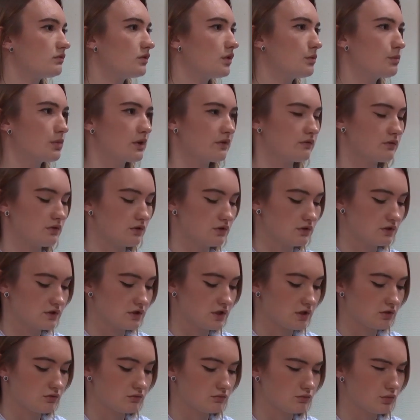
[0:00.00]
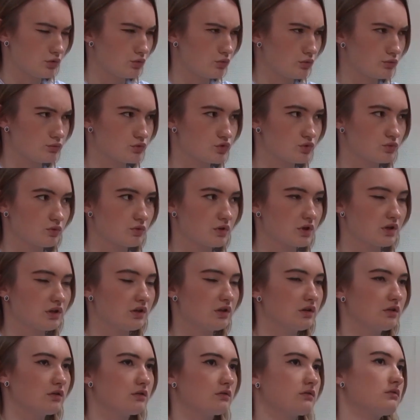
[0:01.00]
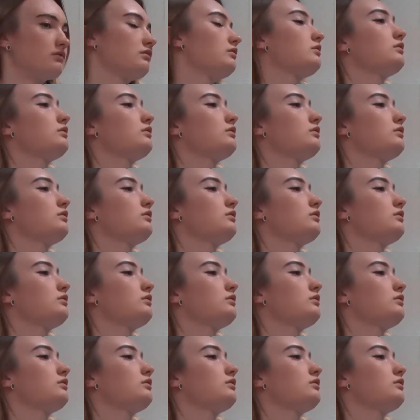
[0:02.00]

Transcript: Я, правда, не знаю, он, по-моему, с Украины.